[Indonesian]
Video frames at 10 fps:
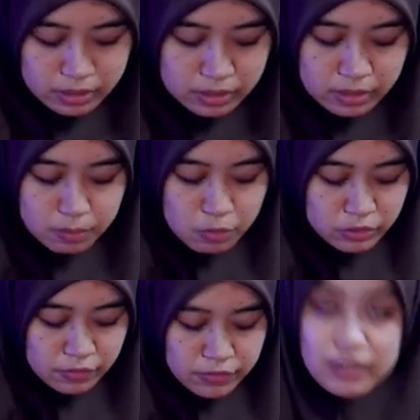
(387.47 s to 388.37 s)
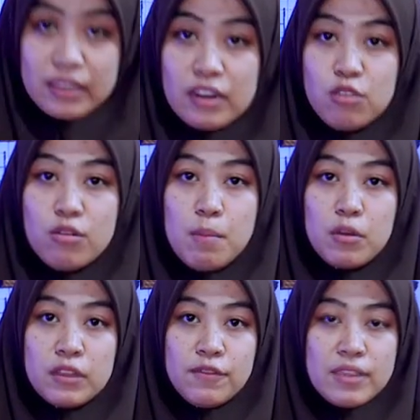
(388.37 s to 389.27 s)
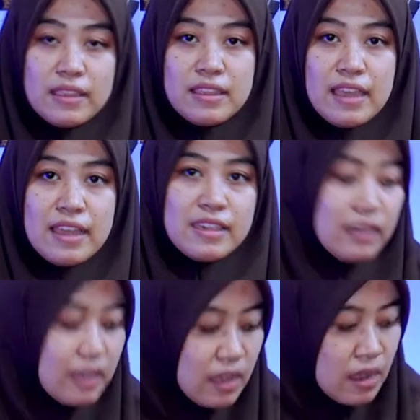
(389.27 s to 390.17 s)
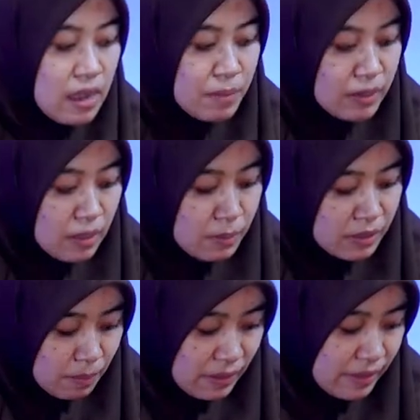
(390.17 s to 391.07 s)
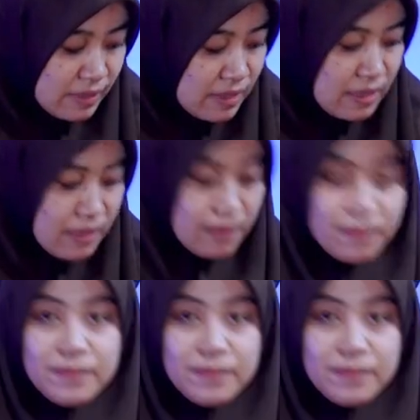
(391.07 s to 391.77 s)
uh, motifnya di sini juga motif CNC ya, jadi benar-benar presisi.